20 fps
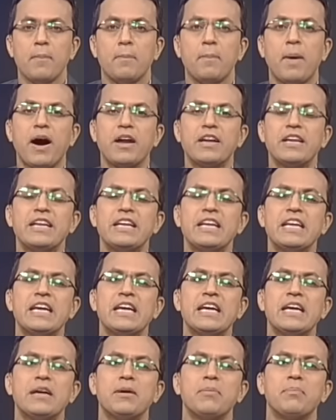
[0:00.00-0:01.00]
পানি
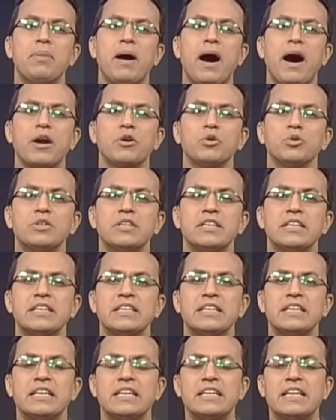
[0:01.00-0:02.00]
নিয়ে
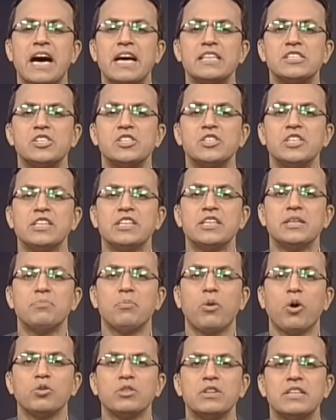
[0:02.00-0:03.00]
ভারতের রাজনীতি
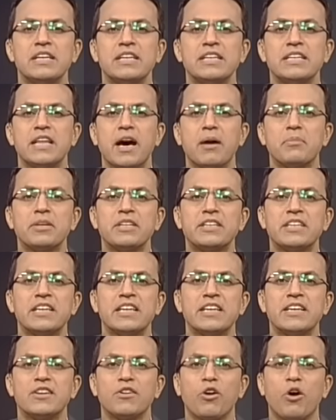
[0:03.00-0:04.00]
বন্ধের দাবিতে
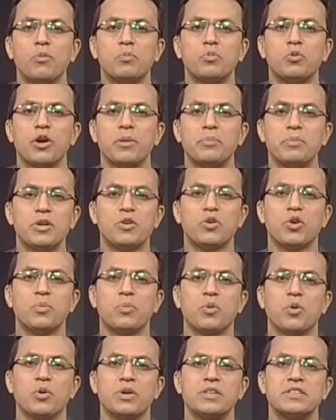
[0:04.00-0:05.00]
রংপুরে বিক্ষোভ
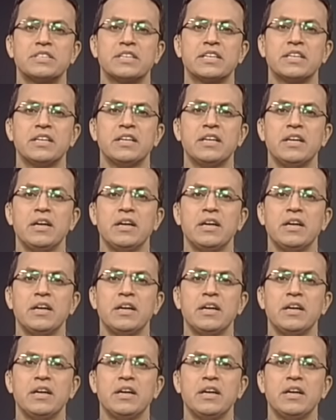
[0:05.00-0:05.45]
করেছে